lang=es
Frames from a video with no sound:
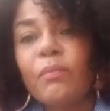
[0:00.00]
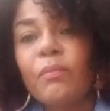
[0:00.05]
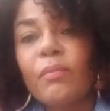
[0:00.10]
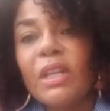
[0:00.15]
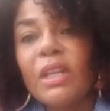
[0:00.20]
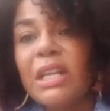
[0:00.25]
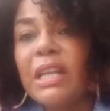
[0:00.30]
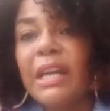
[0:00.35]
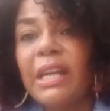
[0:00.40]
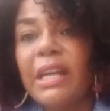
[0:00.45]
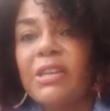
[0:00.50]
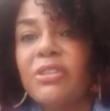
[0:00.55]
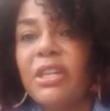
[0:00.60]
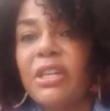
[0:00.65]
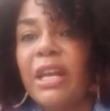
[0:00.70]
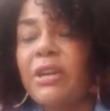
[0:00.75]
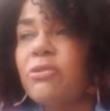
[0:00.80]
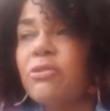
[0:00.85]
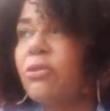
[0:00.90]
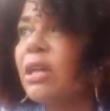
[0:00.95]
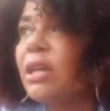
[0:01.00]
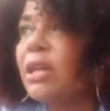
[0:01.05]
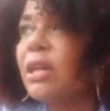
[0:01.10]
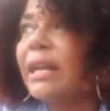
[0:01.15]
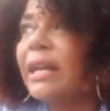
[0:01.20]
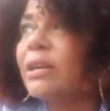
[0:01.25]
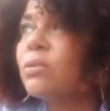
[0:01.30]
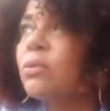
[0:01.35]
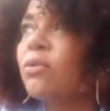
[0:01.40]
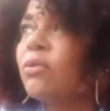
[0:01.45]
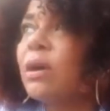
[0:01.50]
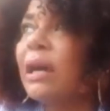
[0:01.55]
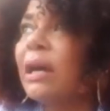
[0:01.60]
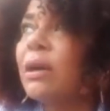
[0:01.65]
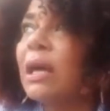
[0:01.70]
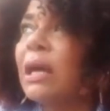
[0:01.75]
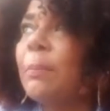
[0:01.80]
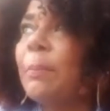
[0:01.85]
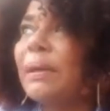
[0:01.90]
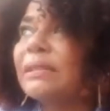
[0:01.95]
y le quisiera yo dar en,
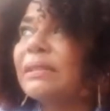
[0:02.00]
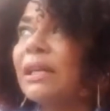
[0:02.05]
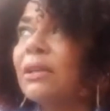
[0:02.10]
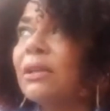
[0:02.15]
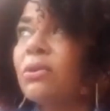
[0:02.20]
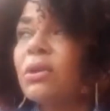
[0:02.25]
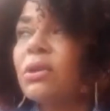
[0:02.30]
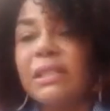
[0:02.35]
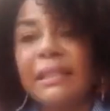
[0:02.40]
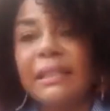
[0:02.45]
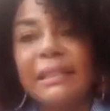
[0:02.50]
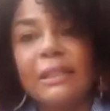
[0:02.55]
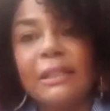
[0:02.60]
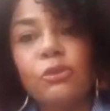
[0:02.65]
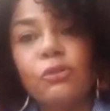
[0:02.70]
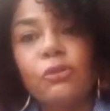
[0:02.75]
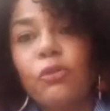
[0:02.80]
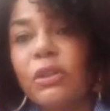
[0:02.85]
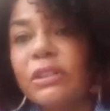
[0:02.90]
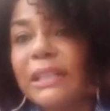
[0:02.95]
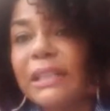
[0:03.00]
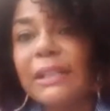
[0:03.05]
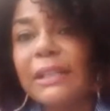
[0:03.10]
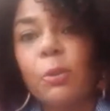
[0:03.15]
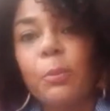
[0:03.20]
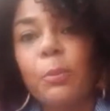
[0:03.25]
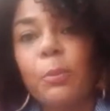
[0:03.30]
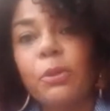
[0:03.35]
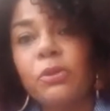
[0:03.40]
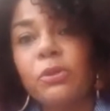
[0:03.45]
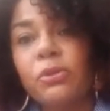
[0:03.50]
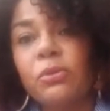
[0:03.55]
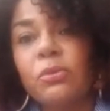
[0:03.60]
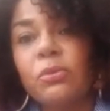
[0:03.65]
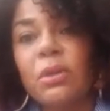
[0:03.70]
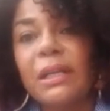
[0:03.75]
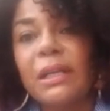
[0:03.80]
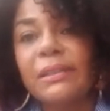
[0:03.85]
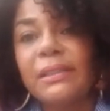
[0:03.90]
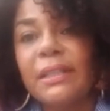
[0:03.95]
en el pasado quizás hasta su fuetazo, pero eso
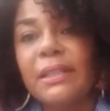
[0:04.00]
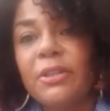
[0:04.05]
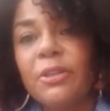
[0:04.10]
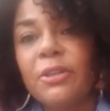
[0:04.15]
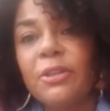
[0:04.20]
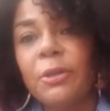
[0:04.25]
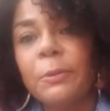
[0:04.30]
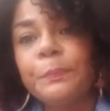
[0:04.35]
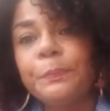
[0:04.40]
nunca se dio.